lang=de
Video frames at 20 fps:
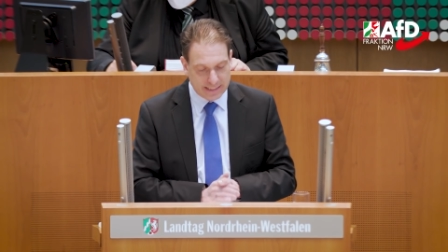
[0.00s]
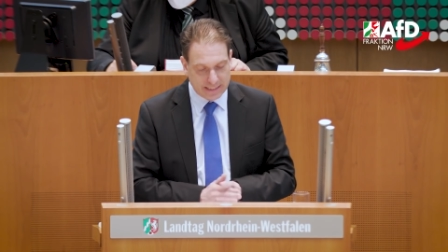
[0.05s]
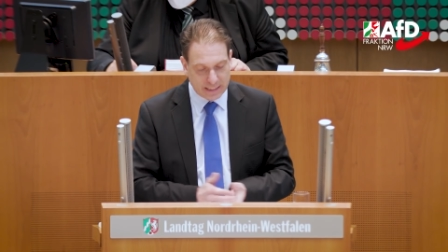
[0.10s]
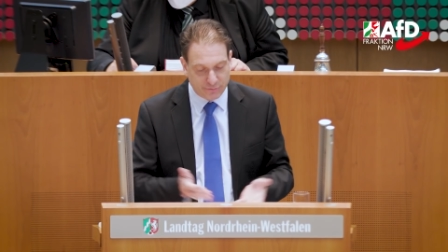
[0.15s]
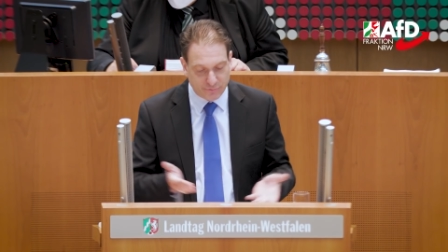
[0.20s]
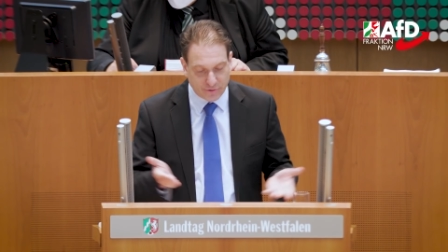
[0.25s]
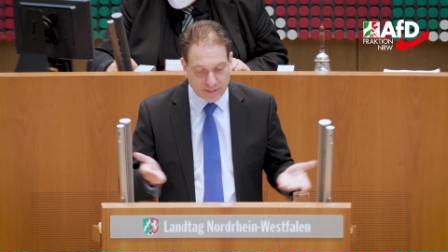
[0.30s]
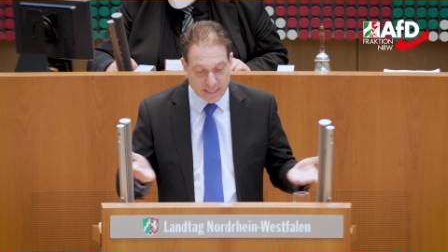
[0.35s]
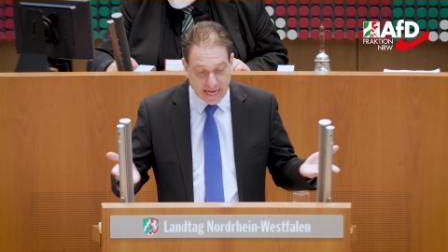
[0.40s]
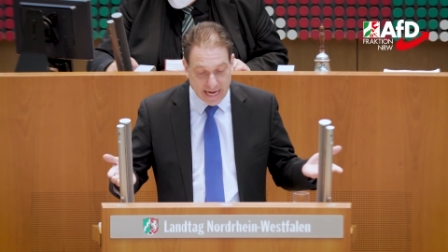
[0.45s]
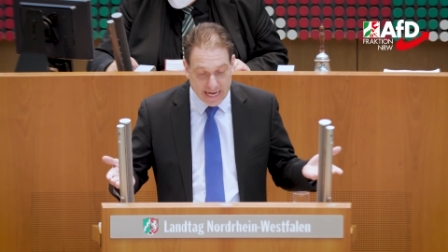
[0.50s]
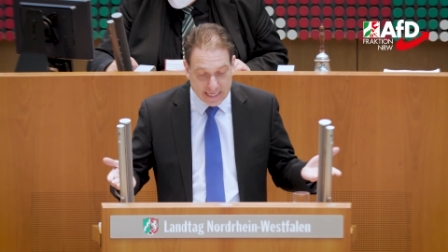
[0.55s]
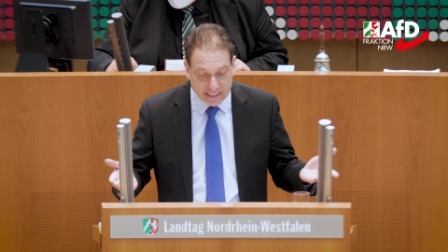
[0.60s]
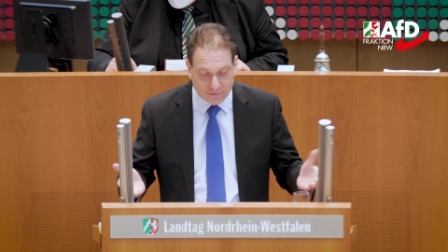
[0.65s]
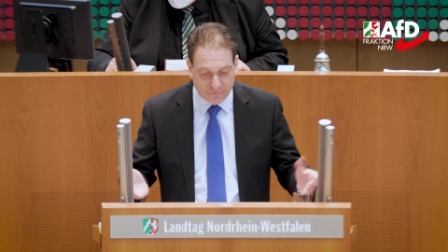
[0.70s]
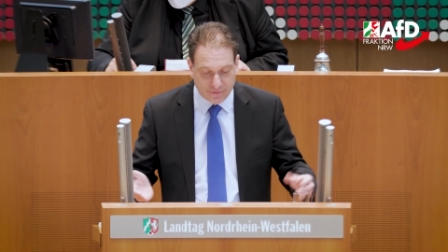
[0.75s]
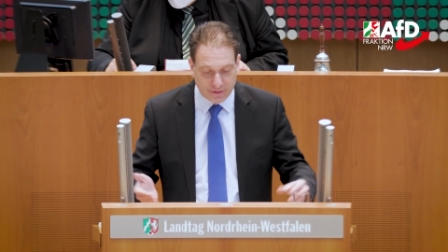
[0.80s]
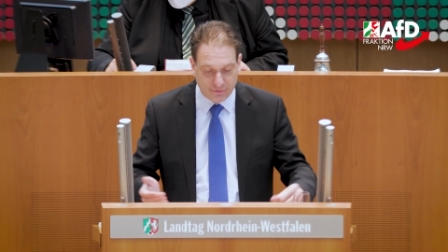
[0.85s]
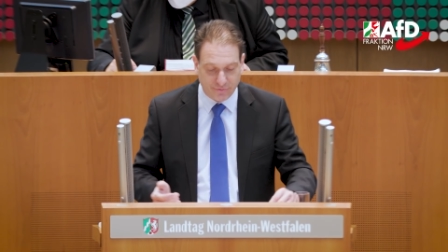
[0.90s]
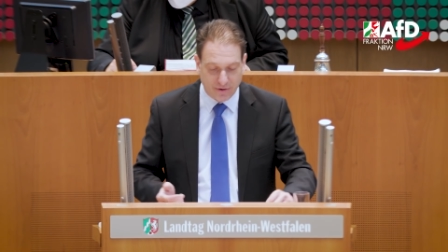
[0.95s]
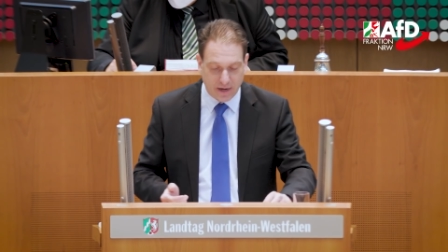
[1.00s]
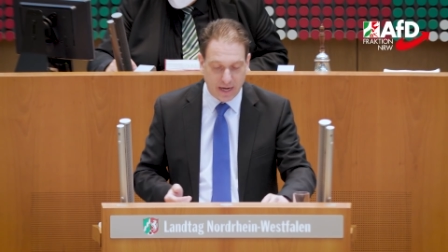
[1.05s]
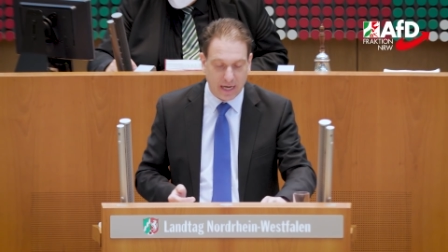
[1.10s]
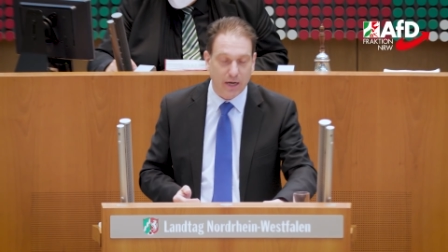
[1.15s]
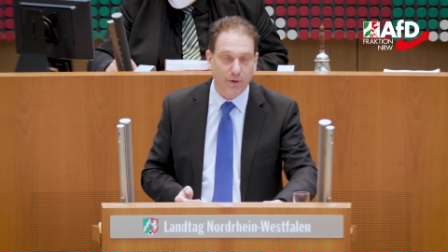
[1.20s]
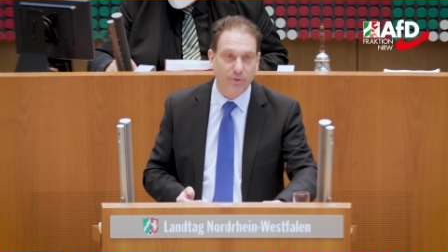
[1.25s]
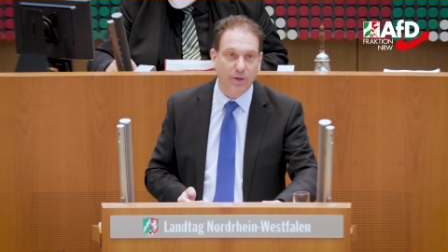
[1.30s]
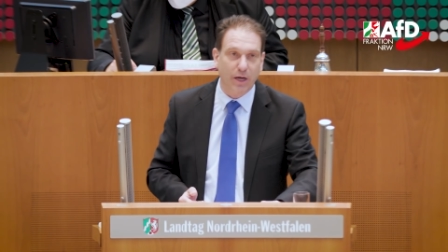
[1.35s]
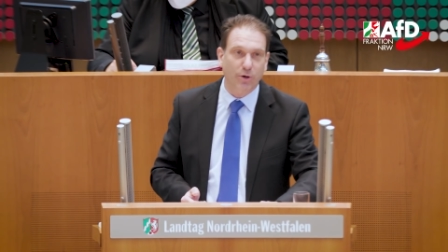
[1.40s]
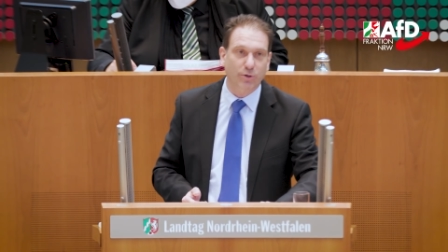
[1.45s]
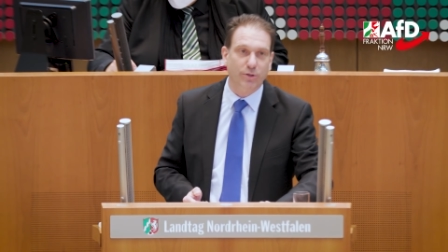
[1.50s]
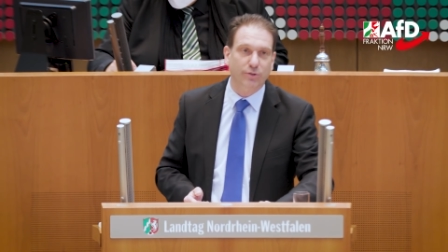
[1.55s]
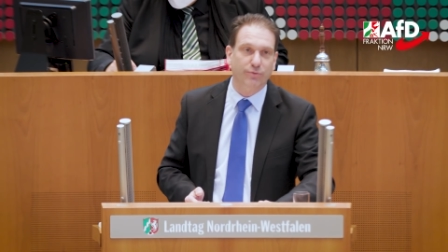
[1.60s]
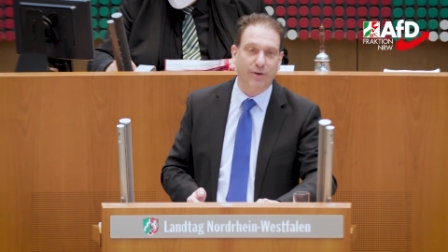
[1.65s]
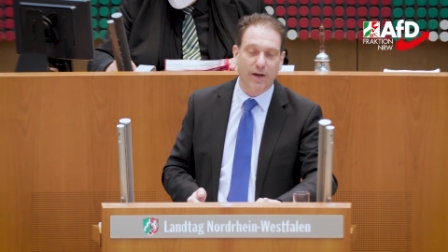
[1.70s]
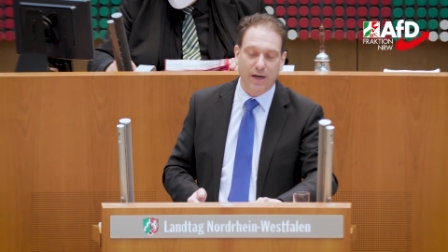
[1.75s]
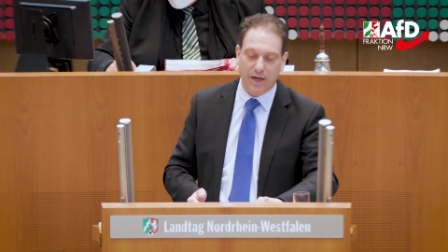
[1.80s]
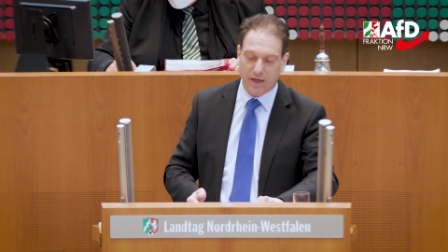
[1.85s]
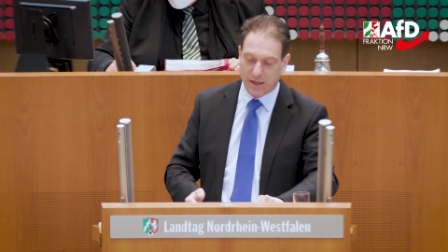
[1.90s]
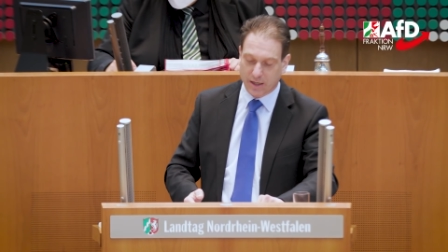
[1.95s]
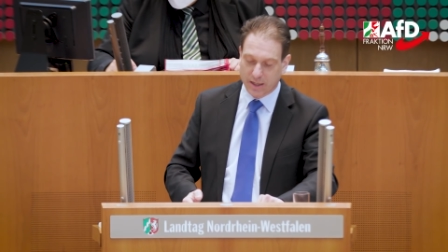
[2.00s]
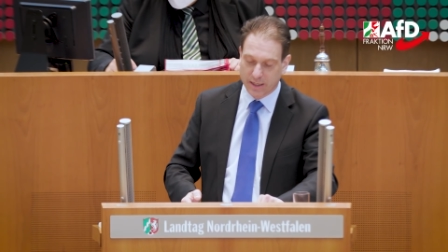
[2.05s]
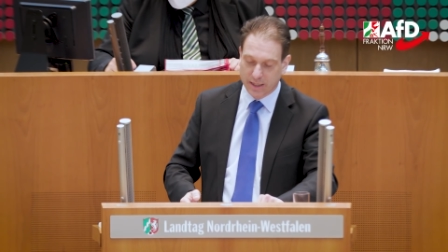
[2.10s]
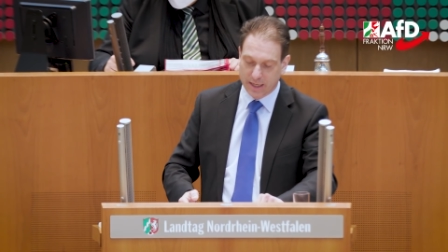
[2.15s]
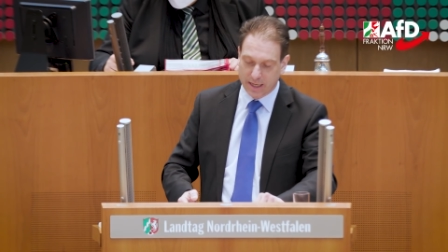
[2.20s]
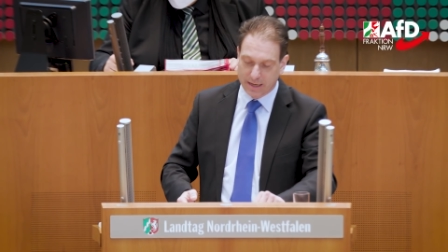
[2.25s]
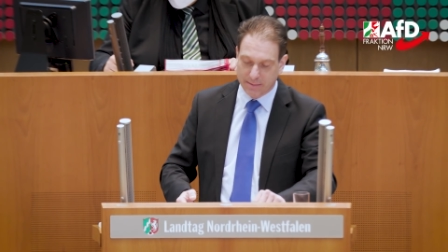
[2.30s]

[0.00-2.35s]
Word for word: Denn für die Lkw-Fahrer und Autofahrer